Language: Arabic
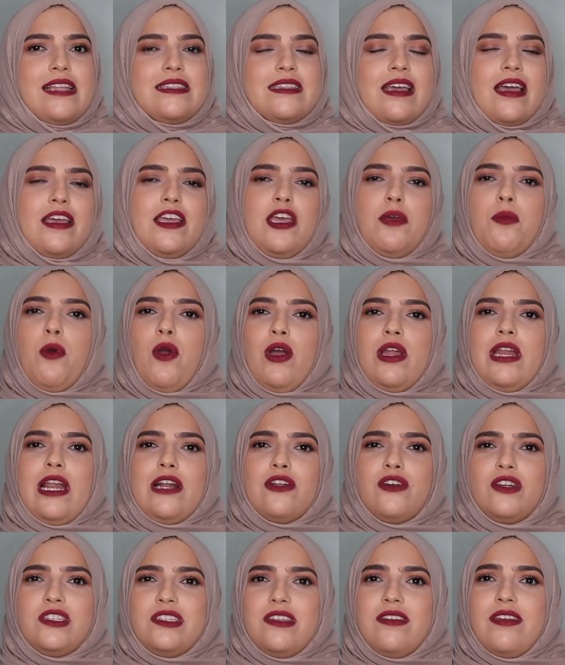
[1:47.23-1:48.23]
تقييمه على
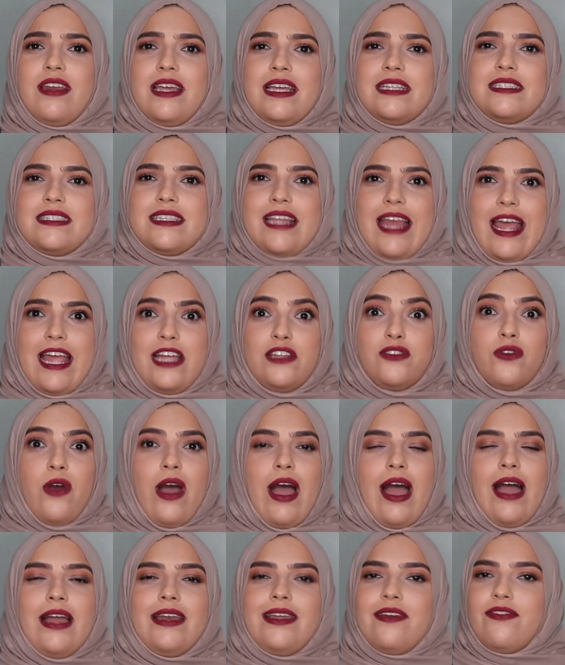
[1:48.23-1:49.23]
الجود ريدز لقيته
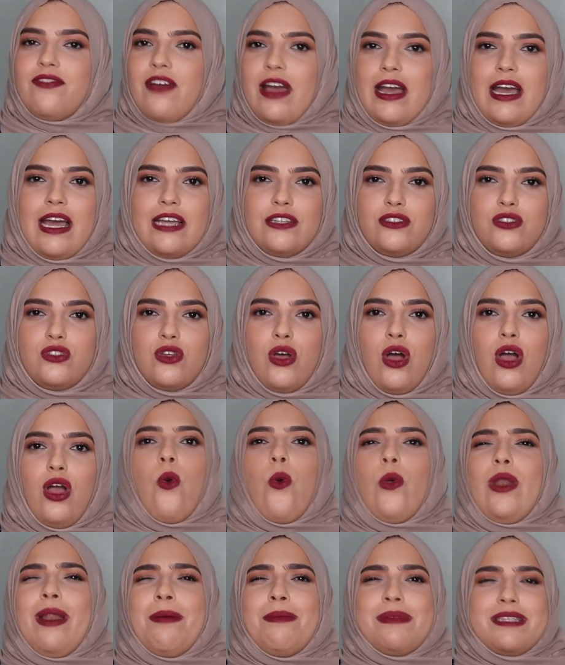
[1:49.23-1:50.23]
عالي فأخذته
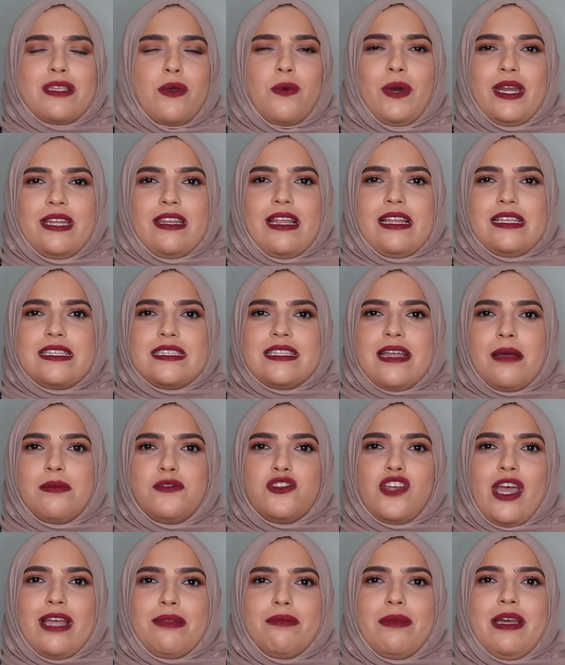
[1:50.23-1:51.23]
ولما صورت على سناب
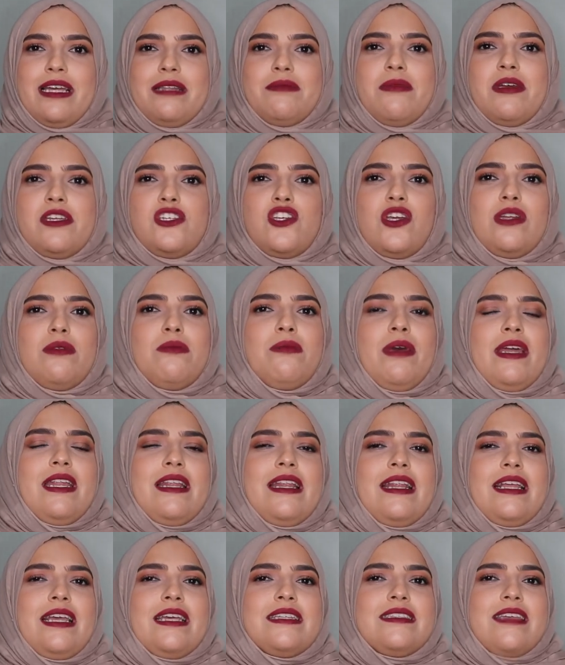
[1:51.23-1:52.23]
شات بعد ما رجعت
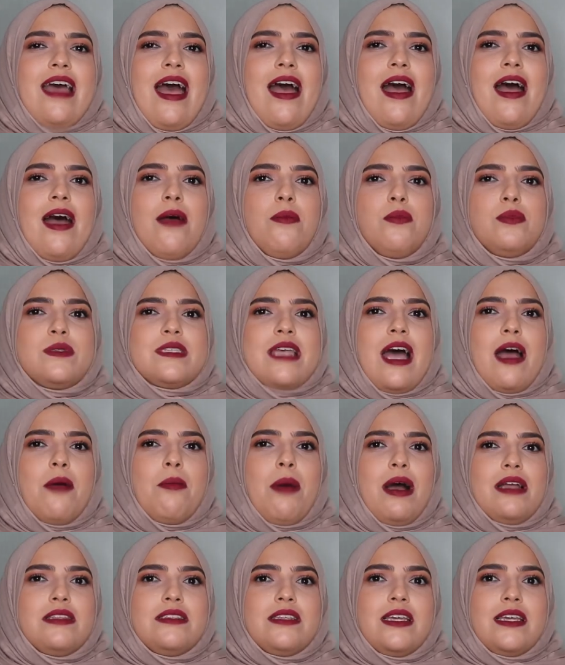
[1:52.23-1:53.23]
معرض الكتاب
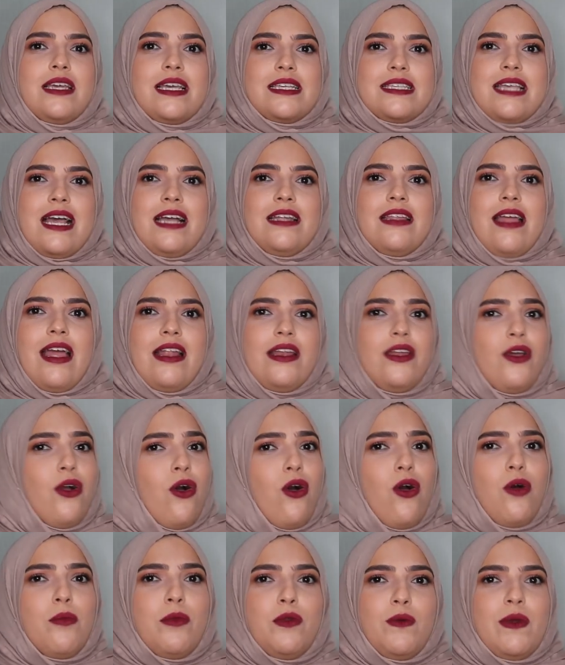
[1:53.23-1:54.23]
صحباتي كذا حدا قال لي
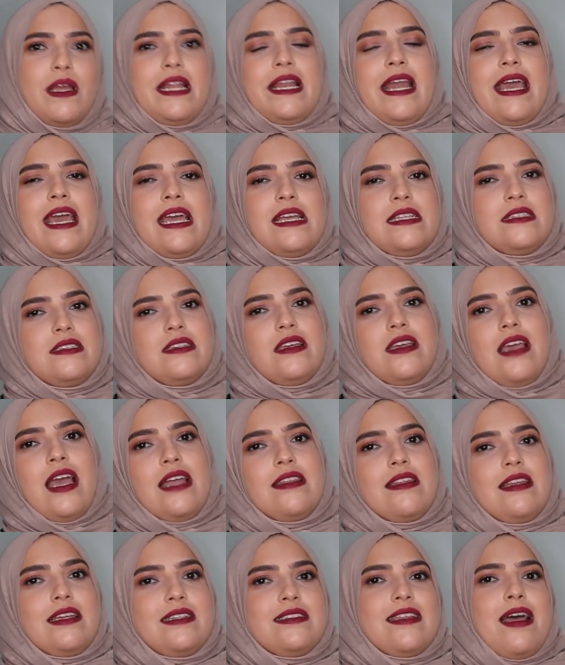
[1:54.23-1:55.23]
أوه من وين لقيتي
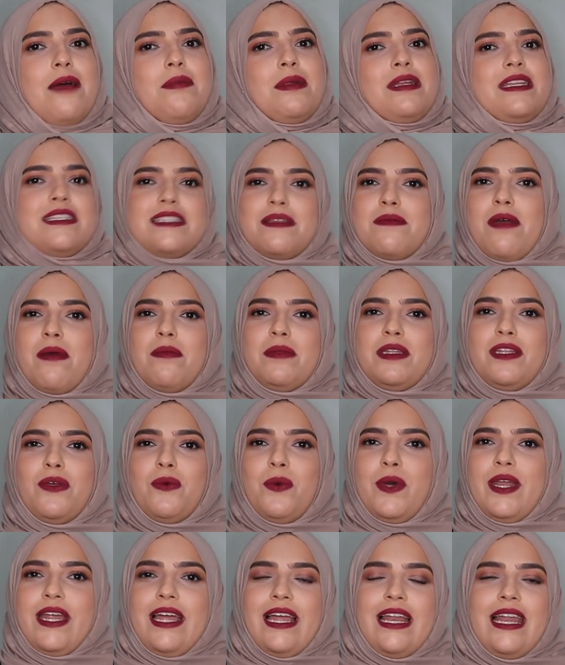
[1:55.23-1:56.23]
هذا الكتاب إنه زمان
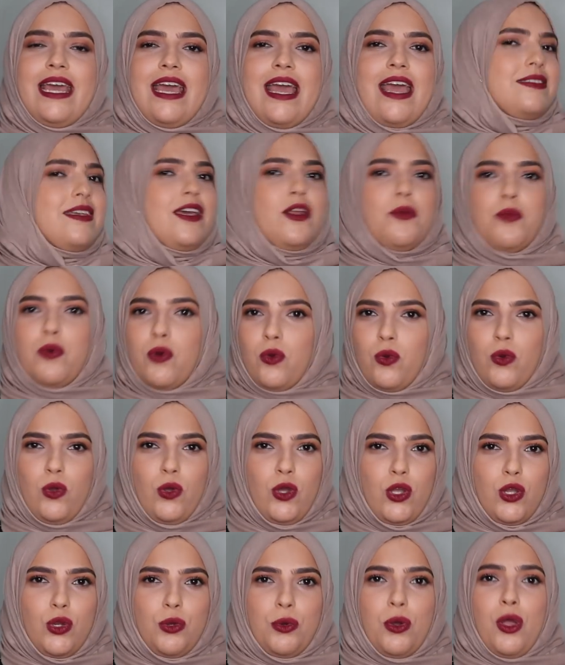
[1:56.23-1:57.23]
بندور عليه كثير بقوله
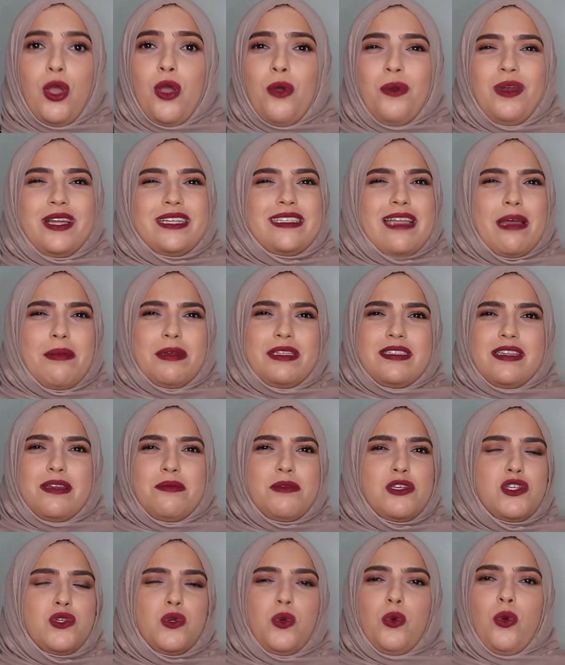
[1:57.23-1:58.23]
حلو الكتاب كثير
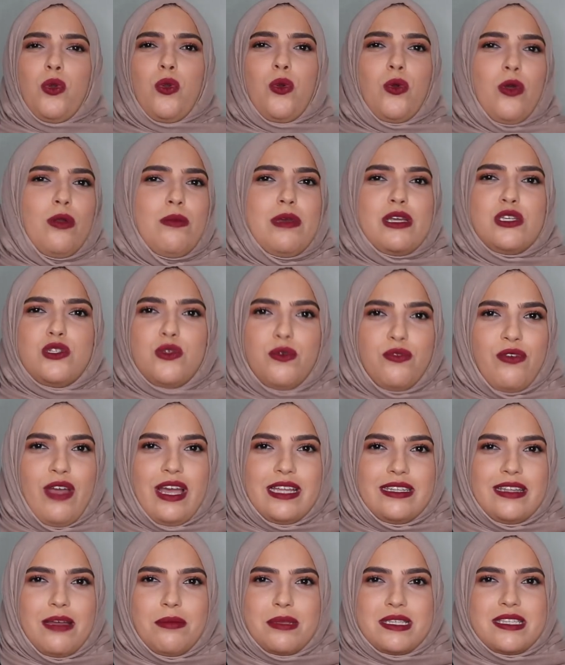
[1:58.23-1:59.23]
مشهور وكل ما أشوف
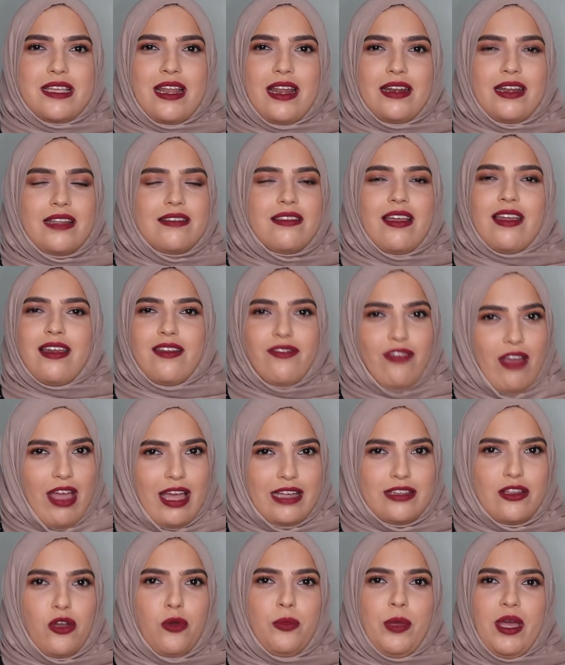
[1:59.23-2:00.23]
حدا مثلا أتعرف بيعرف
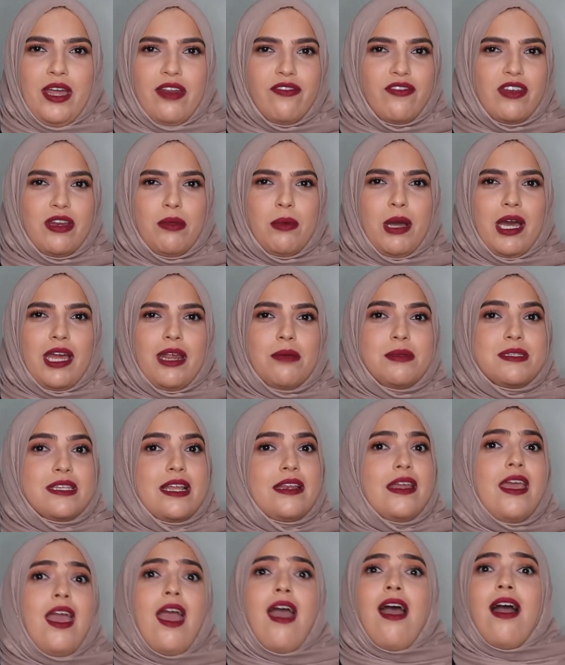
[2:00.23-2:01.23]
احد او بيعرف اني بقرا
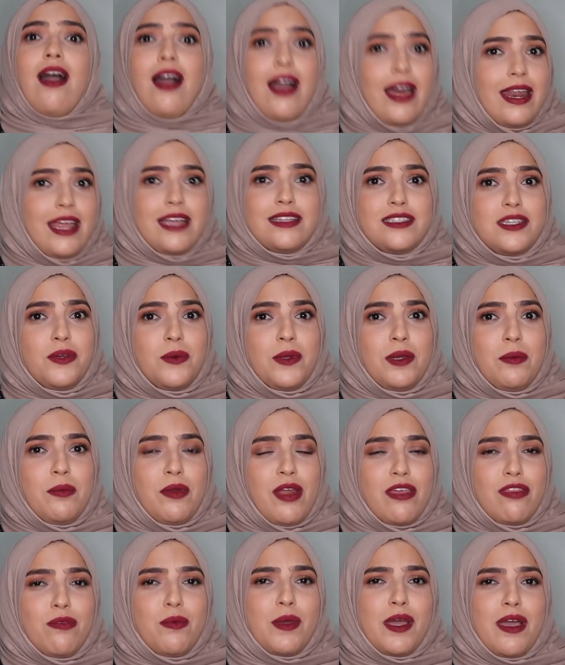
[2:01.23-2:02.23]
بيسالني قراتي وين
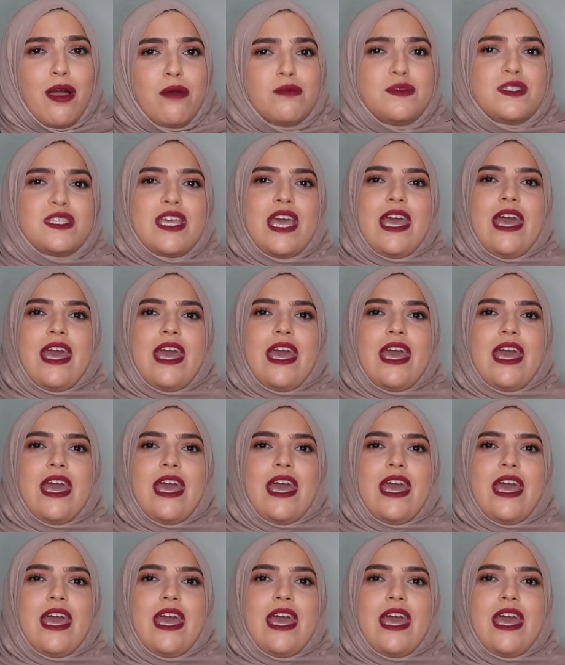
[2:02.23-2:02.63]
بريث بيكمز